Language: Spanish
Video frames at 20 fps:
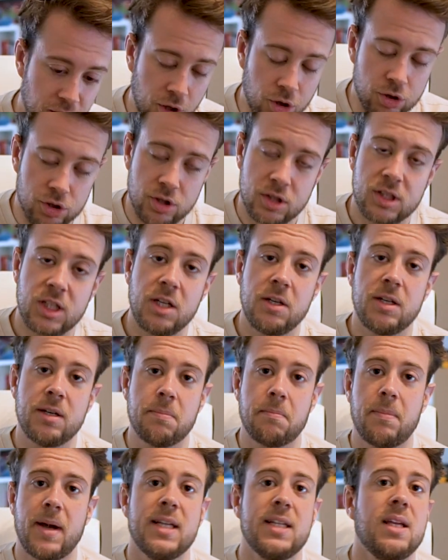Chicos, si
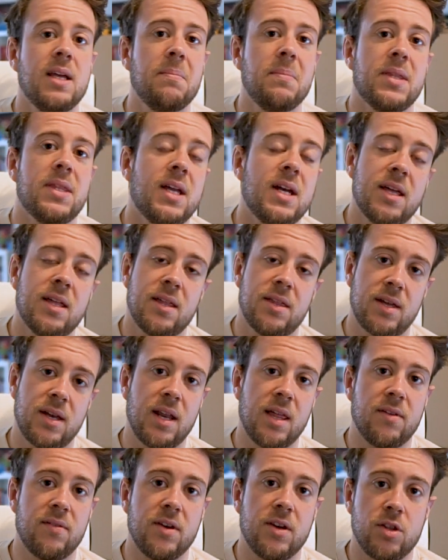vais a empezar a hacer
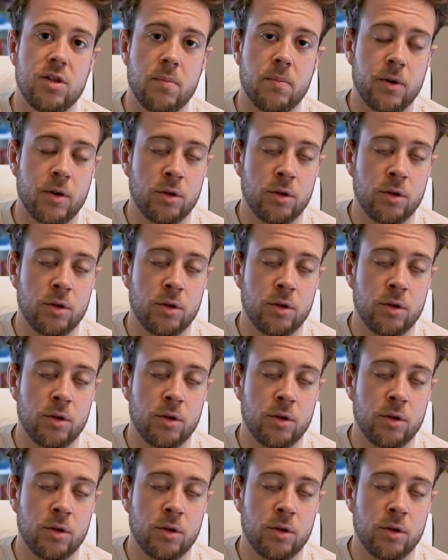la definición